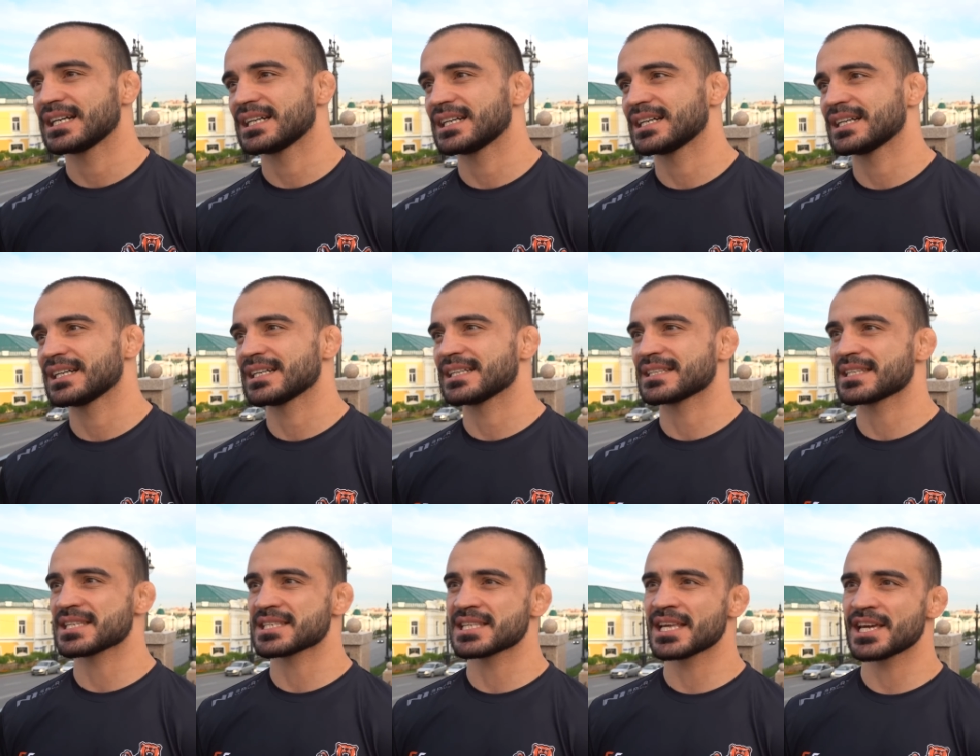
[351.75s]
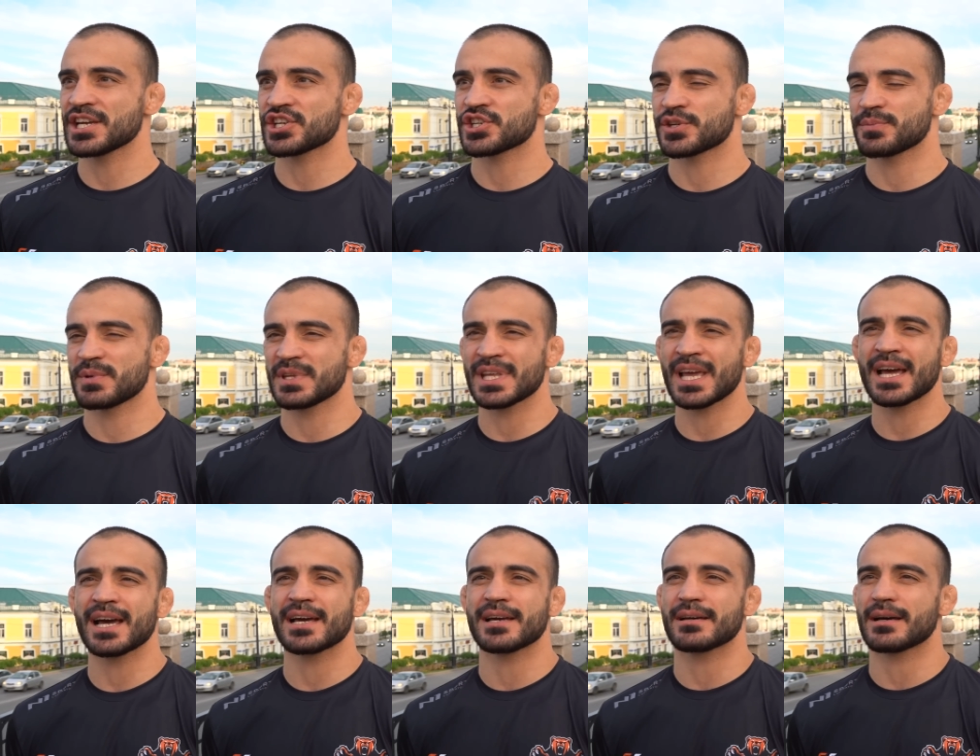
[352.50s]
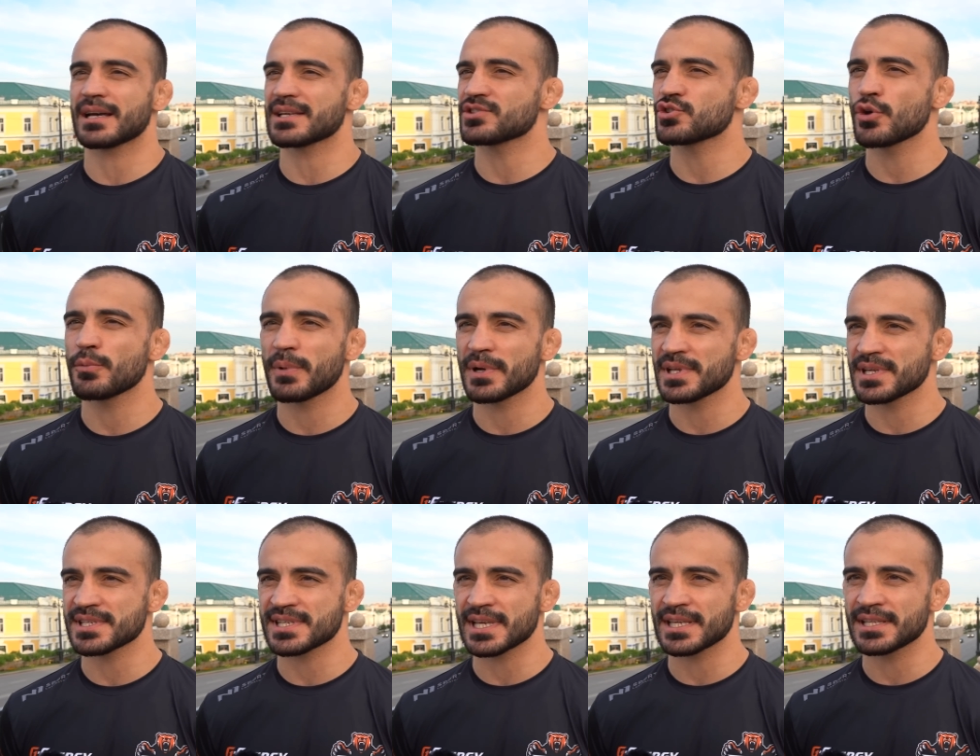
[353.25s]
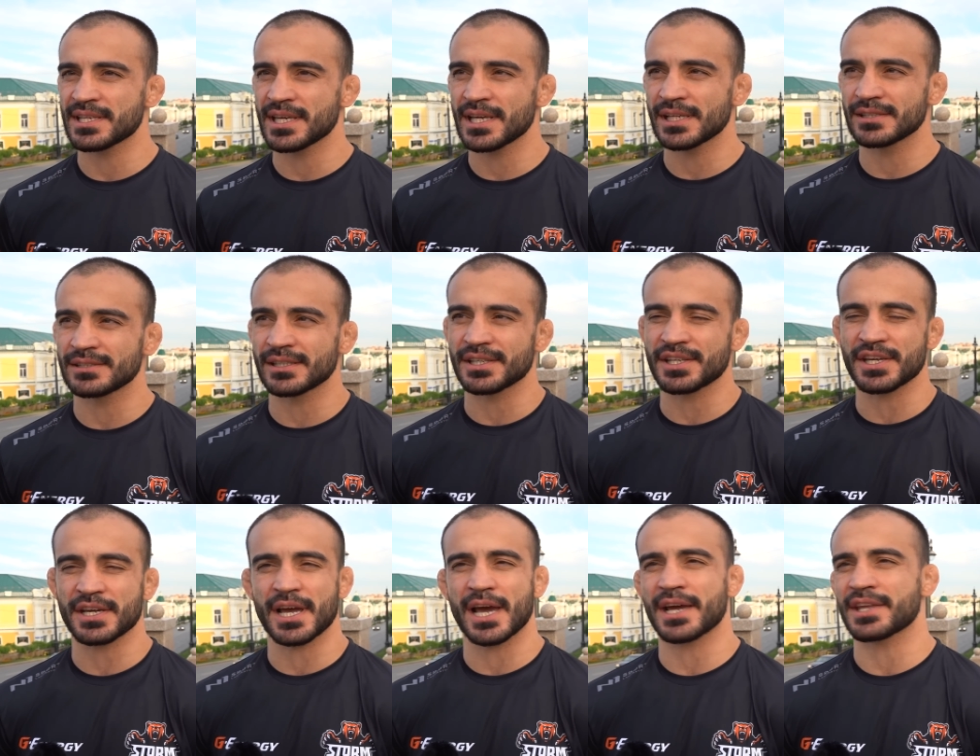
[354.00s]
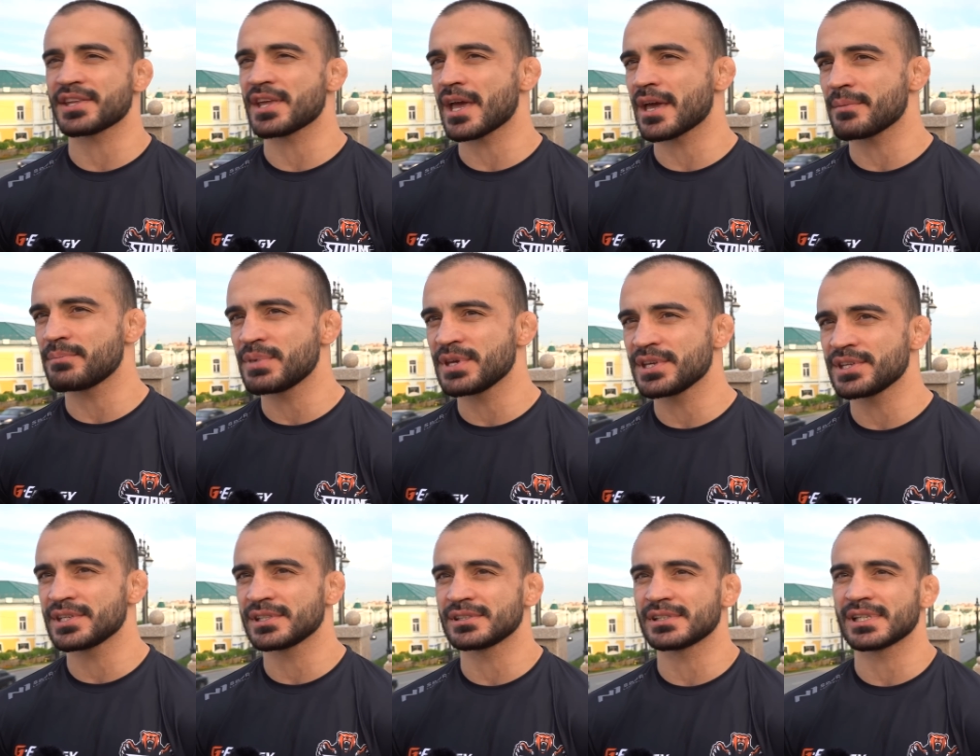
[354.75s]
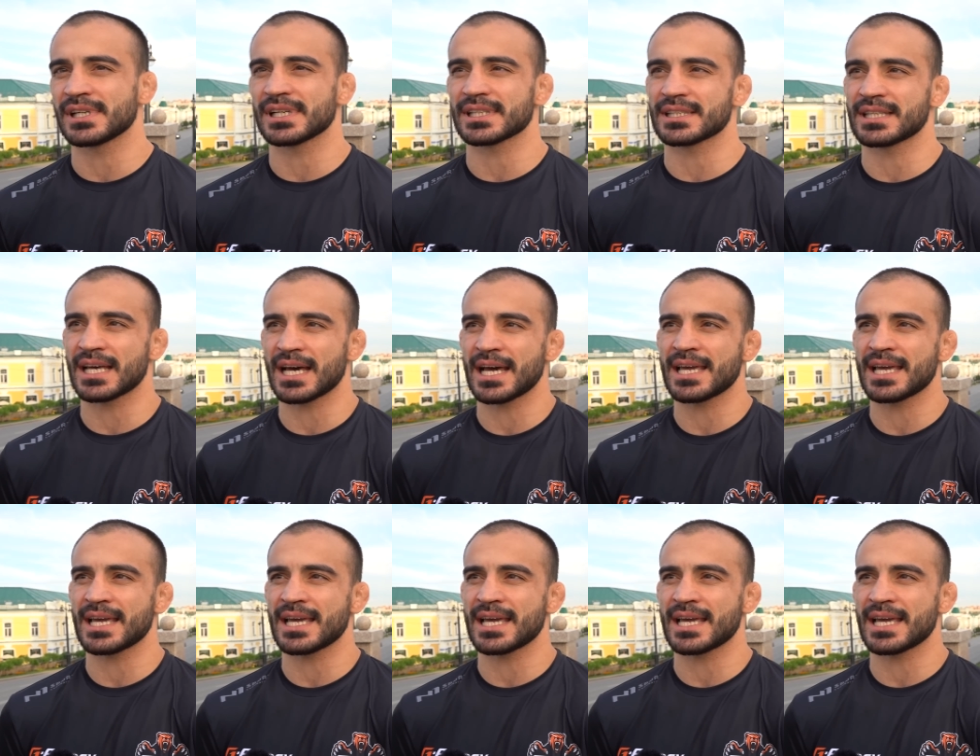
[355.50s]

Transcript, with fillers: Э, ты знаешь, меня особо не задело, никак не обидело.